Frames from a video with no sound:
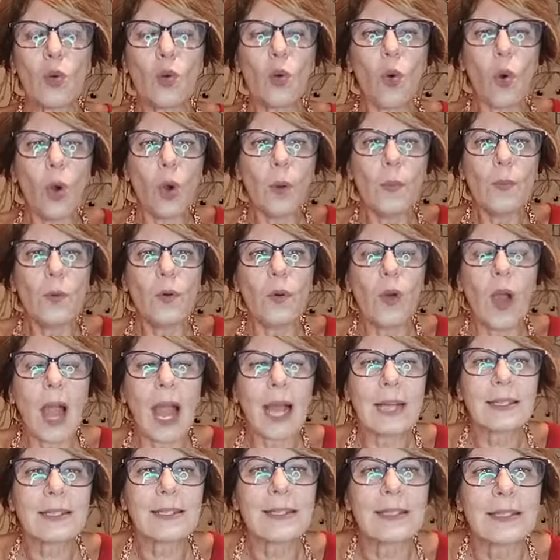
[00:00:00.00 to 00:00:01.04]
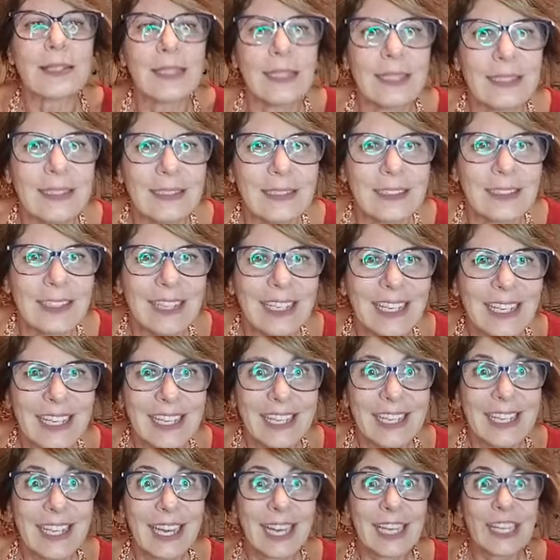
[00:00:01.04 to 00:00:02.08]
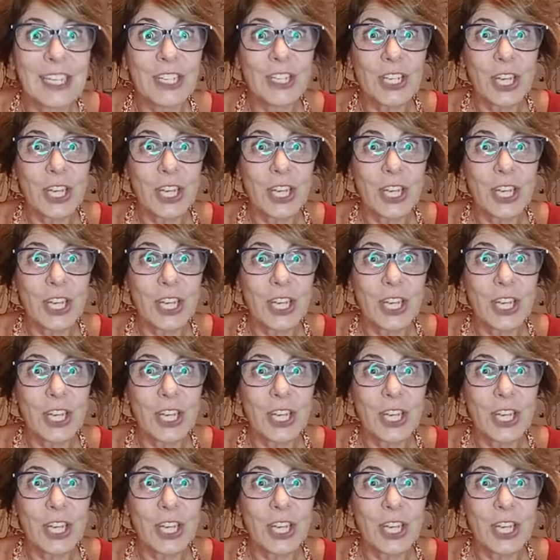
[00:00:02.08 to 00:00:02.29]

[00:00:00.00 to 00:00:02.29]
Como assim? E aí